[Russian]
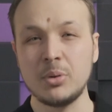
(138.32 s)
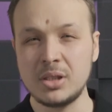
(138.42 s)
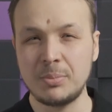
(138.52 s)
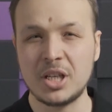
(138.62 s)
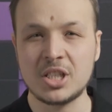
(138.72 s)

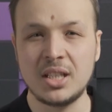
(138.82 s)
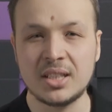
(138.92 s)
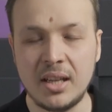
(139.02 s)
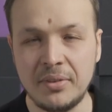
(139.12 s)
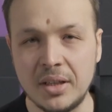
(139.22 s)
после поражения
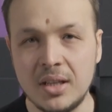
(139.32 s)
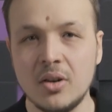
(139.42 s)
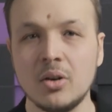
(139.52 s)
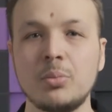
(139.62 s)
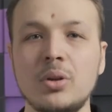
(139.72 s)
Даффи
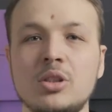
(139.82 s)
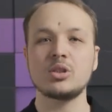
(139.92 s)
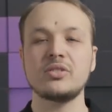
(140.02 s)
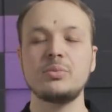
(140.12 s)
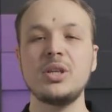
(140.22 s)
он понял,
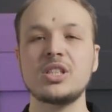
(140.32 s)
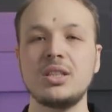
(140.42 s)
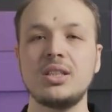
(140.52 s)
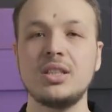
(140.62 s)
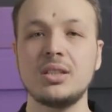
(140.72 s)
что в
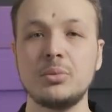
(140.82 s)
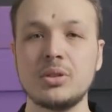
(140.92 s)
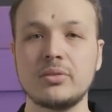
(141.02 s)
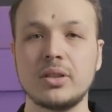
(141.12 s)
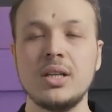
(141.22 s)
смешанных
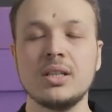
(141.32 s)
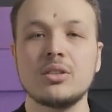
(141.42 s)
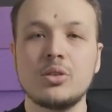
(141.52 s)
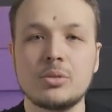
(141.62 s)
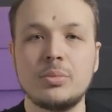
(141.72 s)
единоборствах
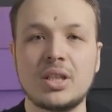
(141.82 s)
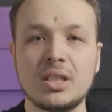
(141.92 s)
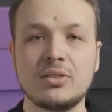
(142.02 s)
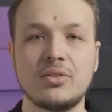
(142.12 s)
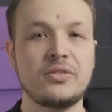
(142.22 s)
ты должен быть
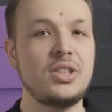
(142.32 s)
развит во